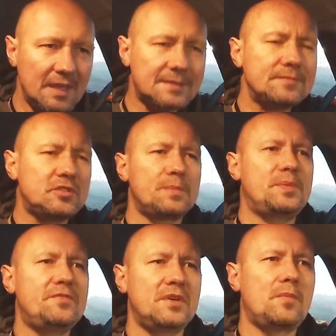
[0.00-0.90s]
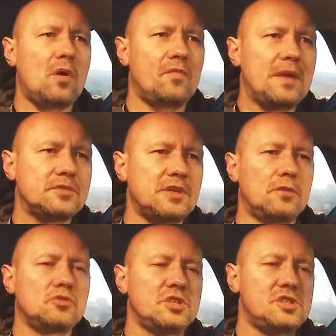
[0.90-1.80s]
Jestem cierpliwy, bo wiem,
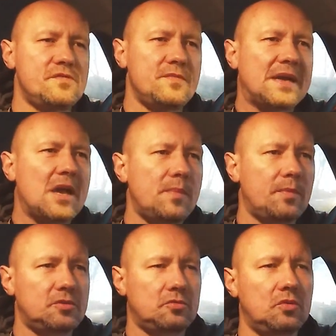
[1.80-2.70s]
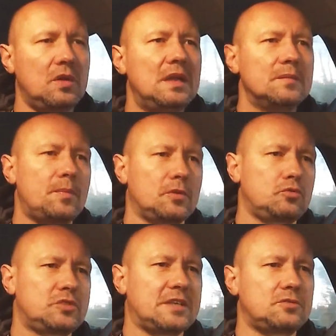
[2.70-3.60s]
że różne rzeczy wymagają po prostu, po
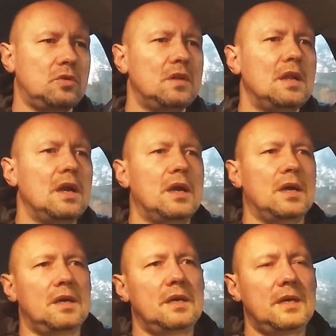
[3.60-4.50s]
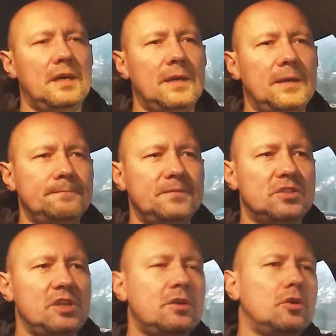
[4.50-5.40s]
prostu czasu. E,
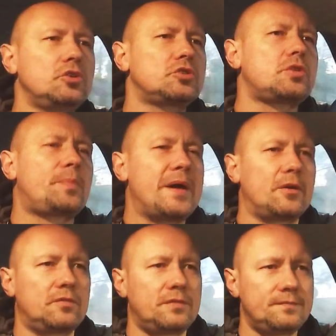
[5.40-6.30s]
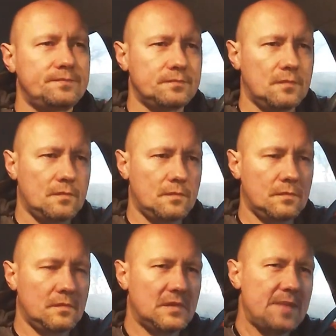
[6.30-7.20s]
jeżeli chodzi o stoperów,
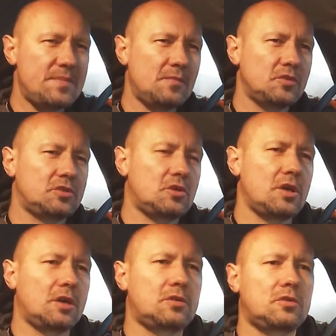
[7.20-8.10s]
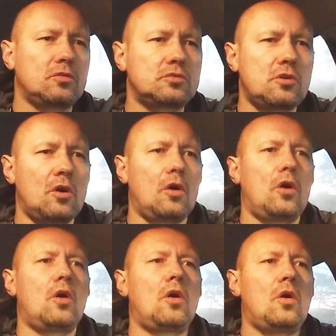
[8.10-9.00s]
mm, najpierw może trochę krótko
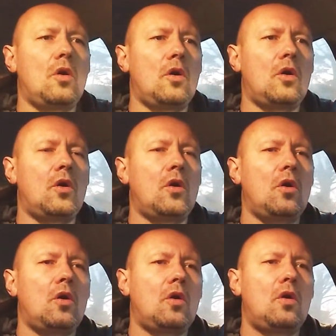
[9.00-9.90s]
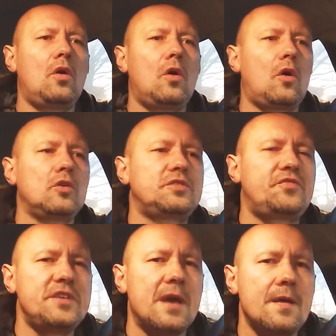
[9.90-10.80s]
o, o
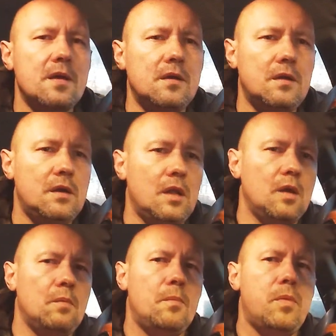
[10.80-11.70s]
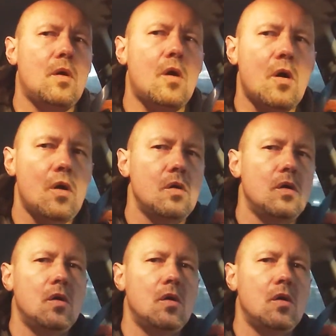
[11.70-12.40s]
Litwinie, bo